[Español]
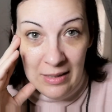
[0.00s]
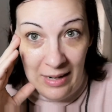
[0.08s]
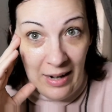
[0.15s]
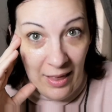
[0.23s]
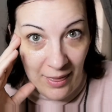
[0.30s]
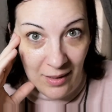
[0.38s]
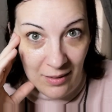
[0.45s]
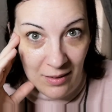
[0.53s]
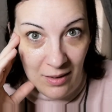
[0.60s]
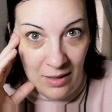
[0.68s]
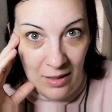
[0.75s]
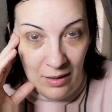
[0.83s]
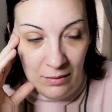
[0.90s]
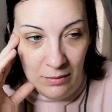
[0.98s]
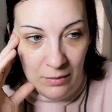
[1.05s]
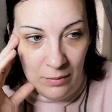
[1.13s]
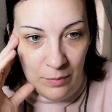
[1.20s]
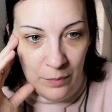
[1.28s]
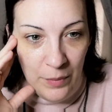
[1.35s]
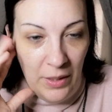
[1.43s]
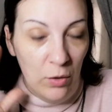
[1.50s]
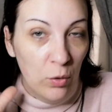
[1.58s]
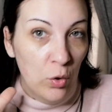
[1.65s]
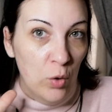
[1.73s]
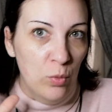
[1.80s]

que las de este día. Pero